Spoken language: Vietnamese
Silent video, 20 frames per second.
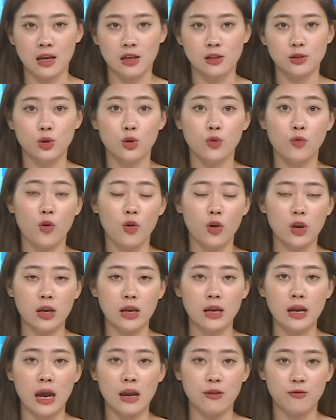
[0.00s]
dù cố
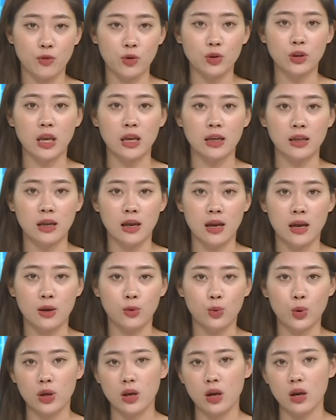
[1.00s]
ý hay vô tình
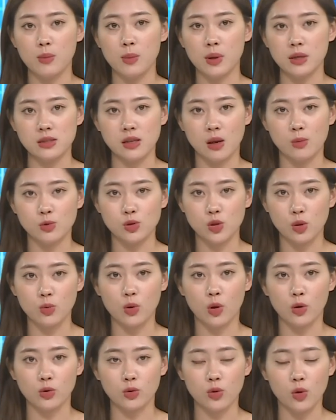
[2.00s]
nguy cơ mở rộng xung
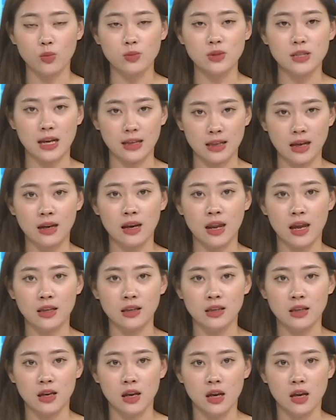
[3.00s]
đột cũng sẽ tăng lên